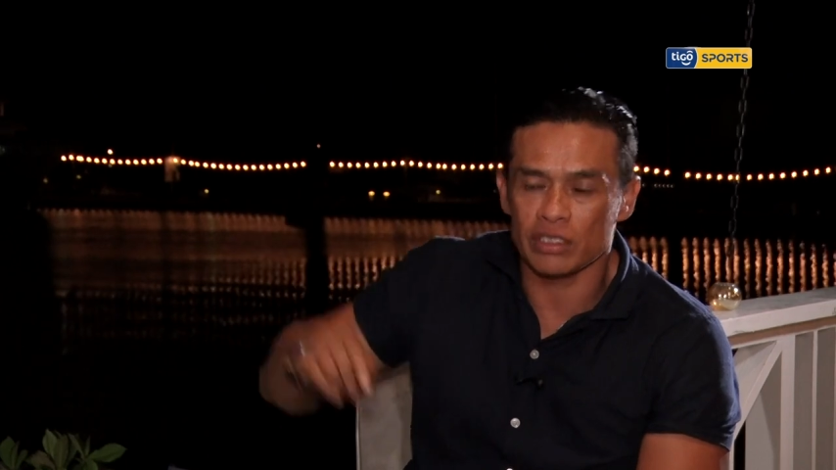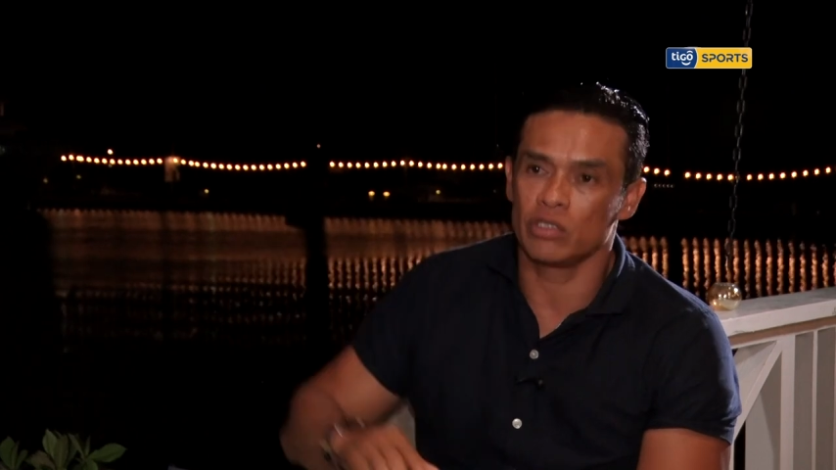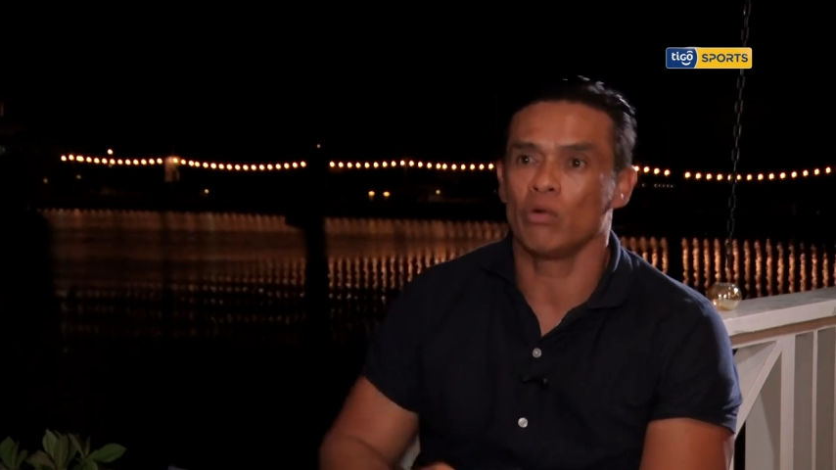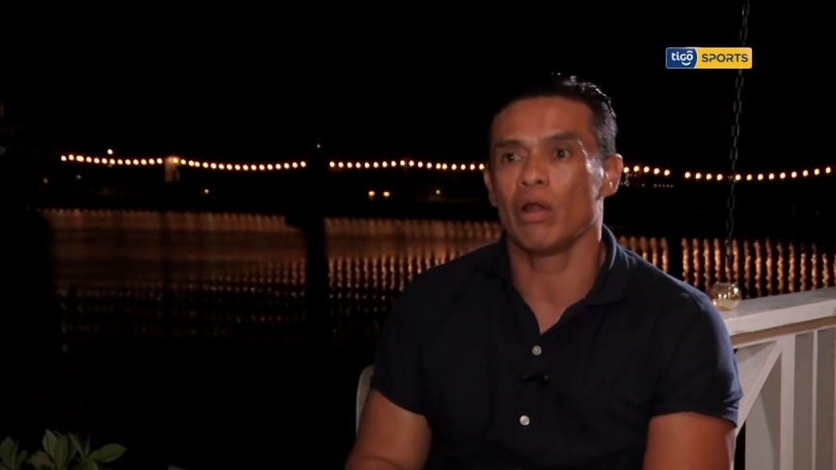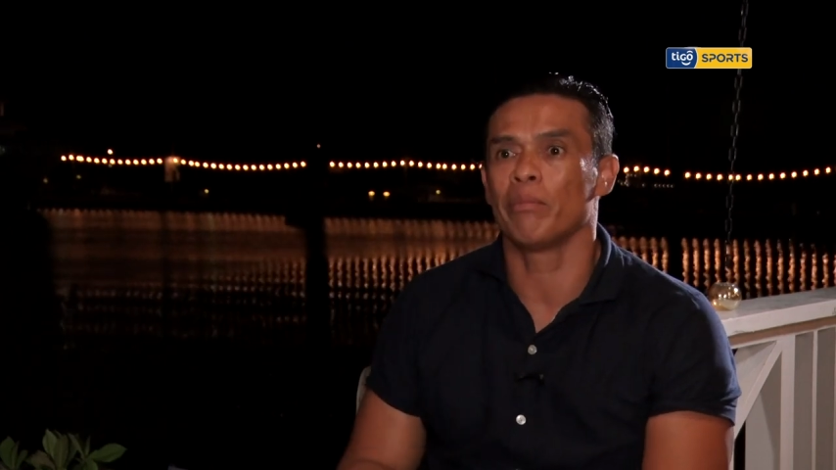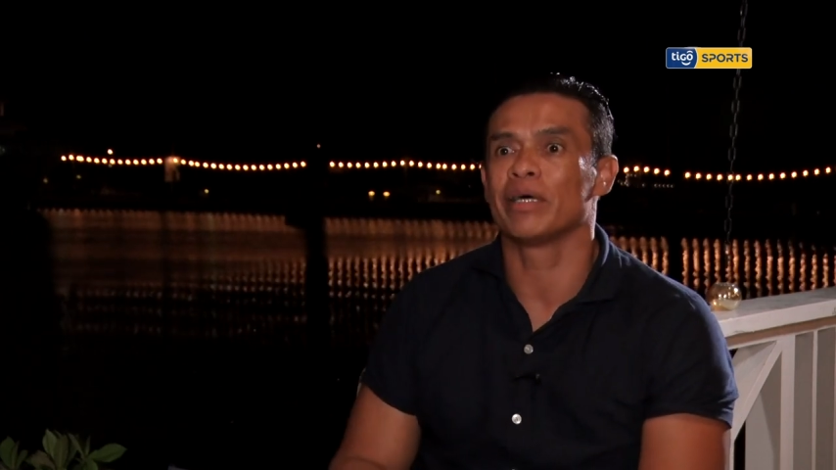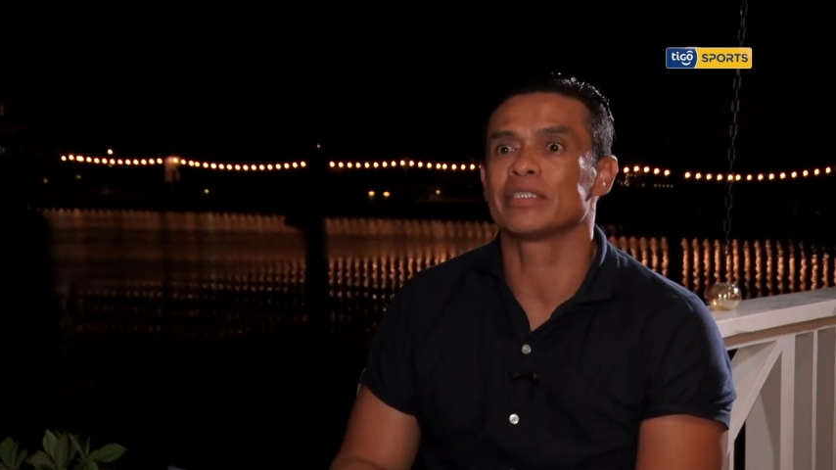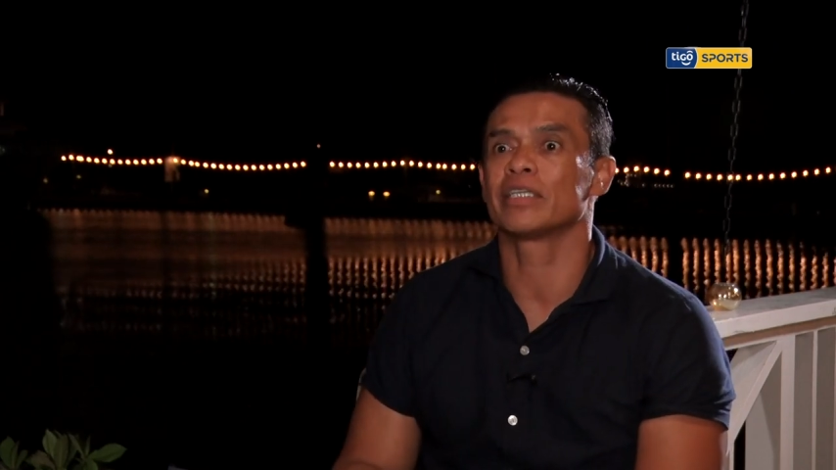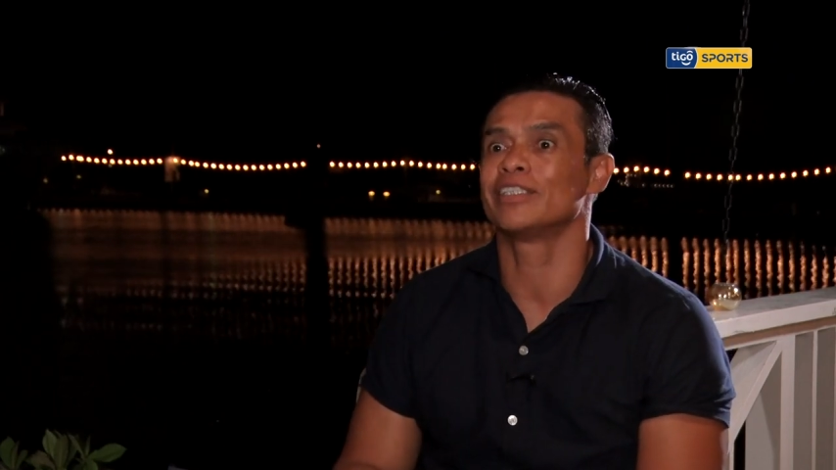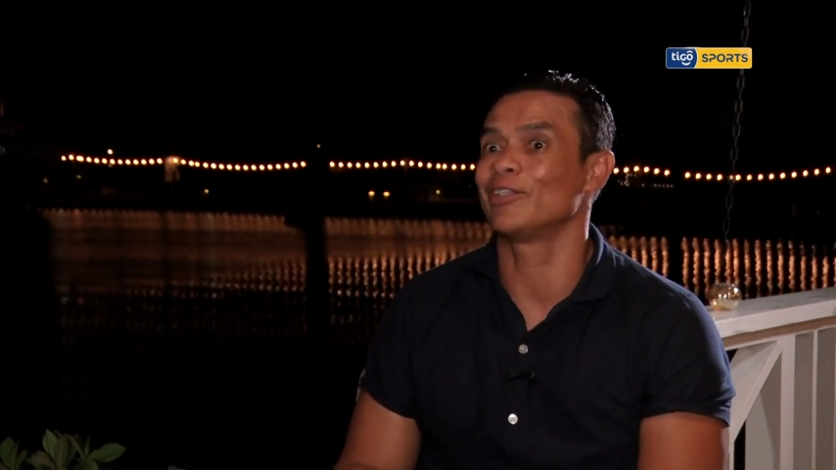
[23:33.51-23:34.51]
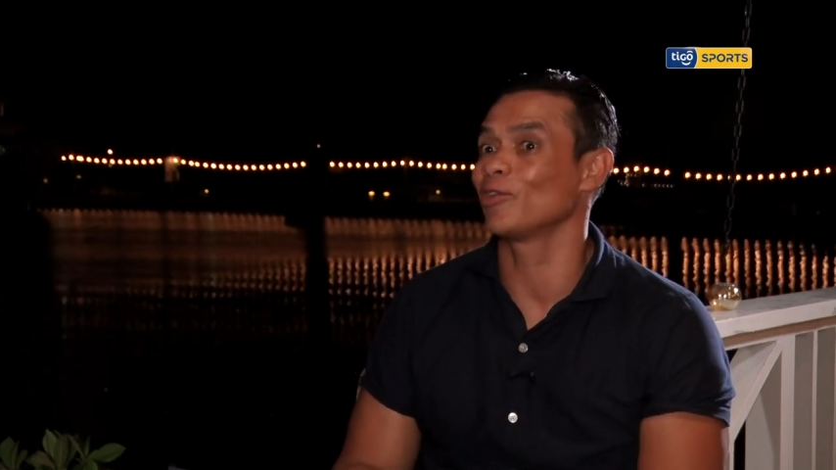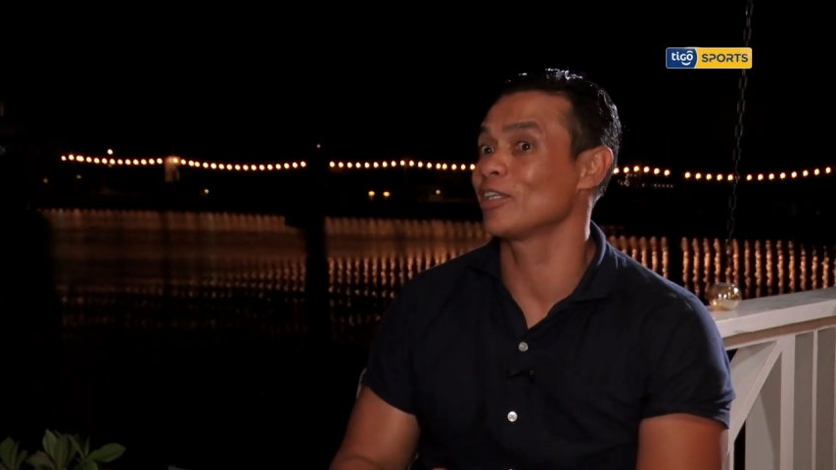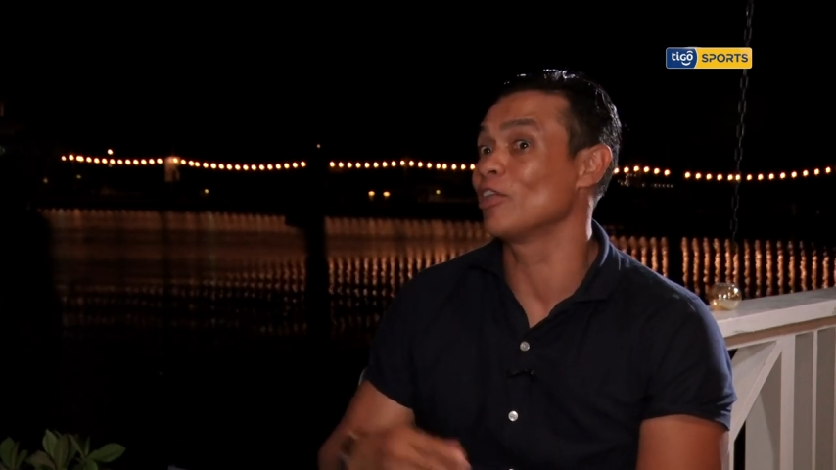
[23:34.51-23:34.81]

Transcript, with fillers: sido la más exitosa.